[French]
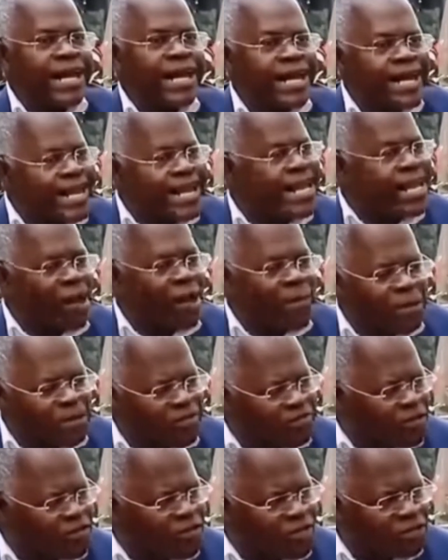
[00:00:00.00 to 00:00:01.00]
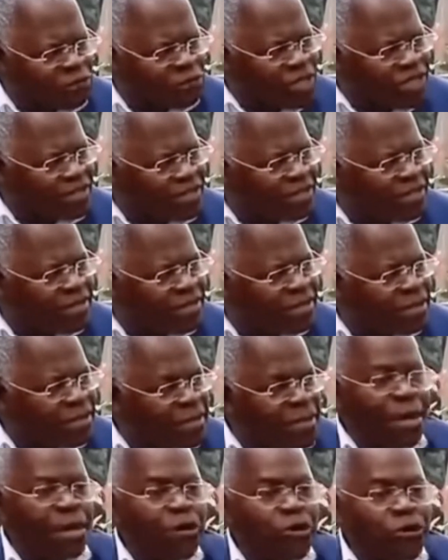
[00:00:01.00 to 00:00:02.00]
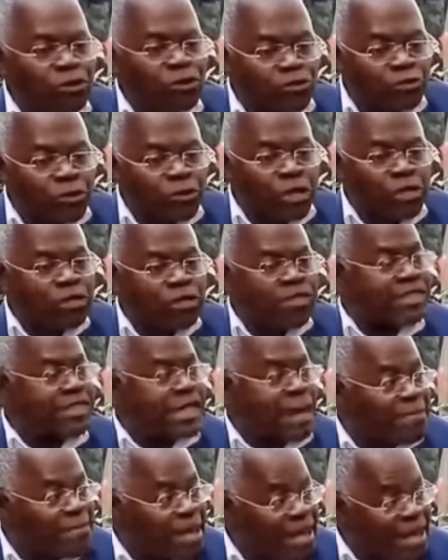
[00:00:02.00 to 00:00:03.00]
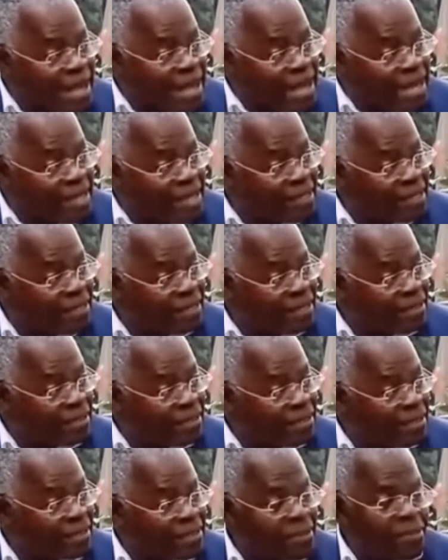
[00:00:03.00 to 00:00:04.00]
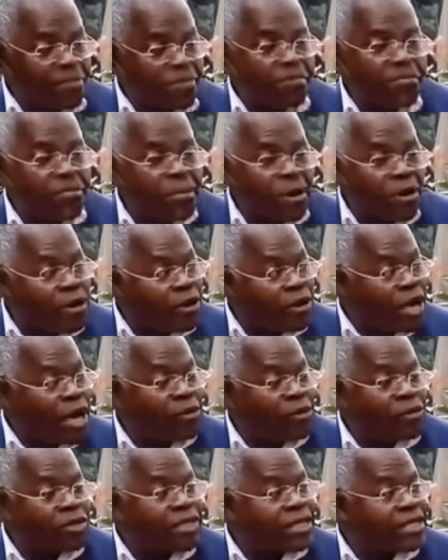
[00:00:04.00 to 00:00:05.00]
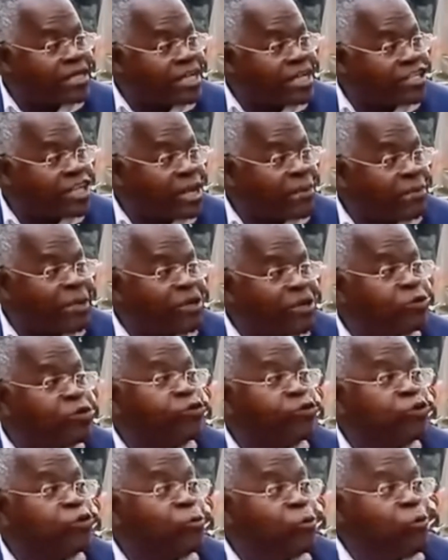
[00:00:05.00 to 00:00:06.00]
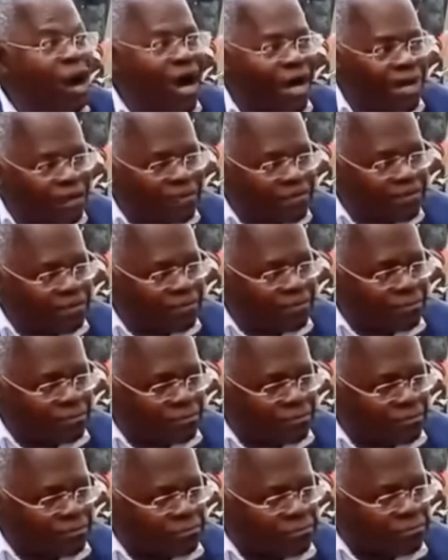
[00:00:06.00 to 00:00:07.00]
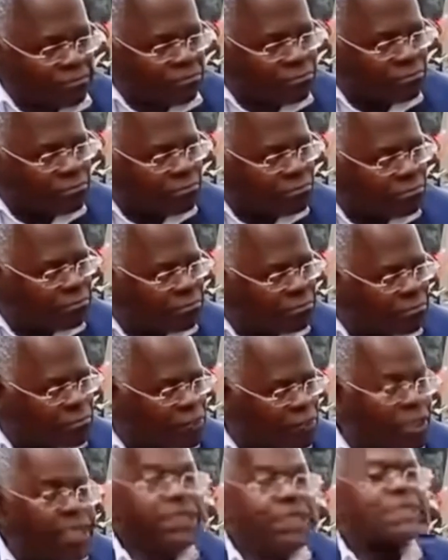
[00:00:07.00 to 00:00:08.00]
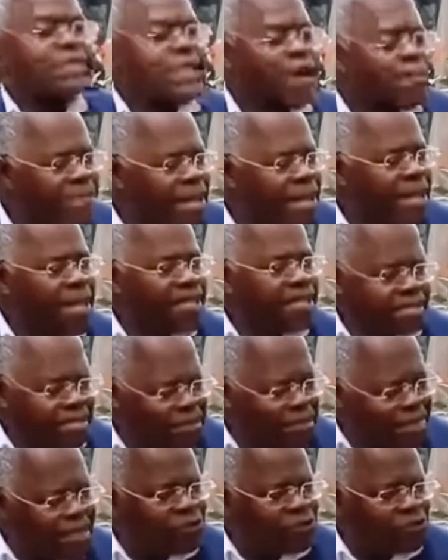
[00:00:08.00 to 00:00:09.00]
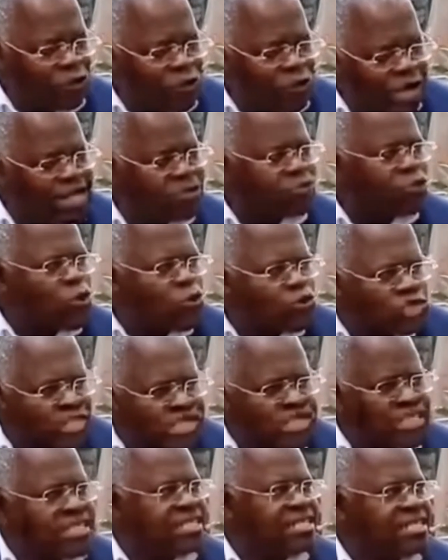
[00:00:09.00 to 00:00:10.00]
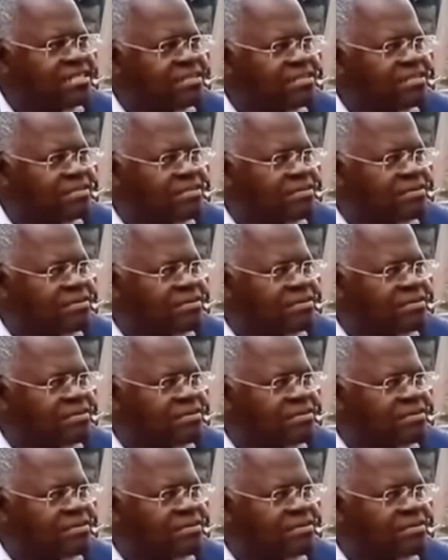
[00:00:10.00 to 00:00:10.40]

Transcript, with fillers: Il est né en 1928. Malheureusement, sa mère meurt alors qu'il est âgé à peine de deux mois. Sa mère togolaise. Sa sa mère togolaise aussi.